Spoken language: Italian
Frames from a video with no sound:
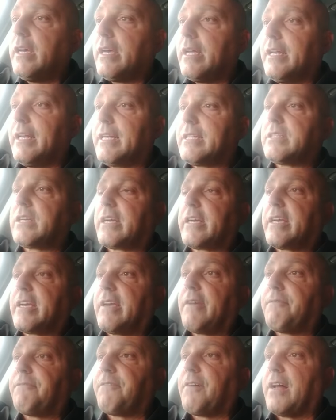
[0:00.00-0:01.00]
Lecce
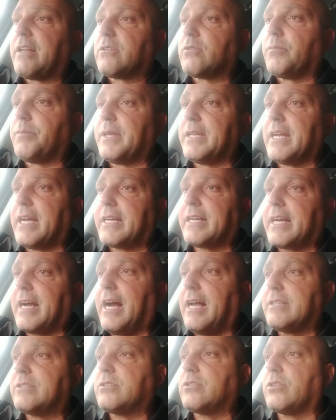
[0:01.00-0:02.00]
che fanno bene al
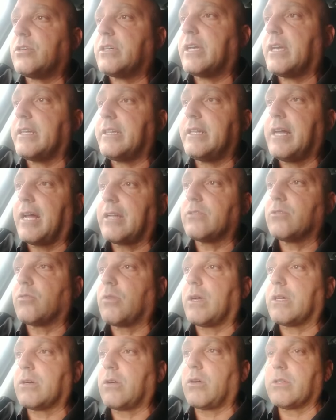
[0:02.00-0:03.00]
calcio che danno
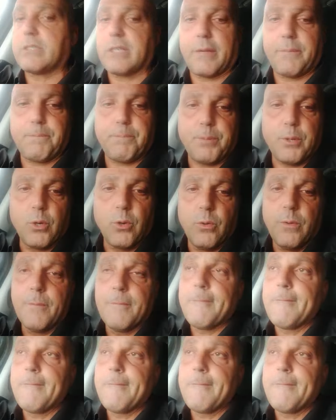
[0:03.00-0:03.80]
qualcosa in più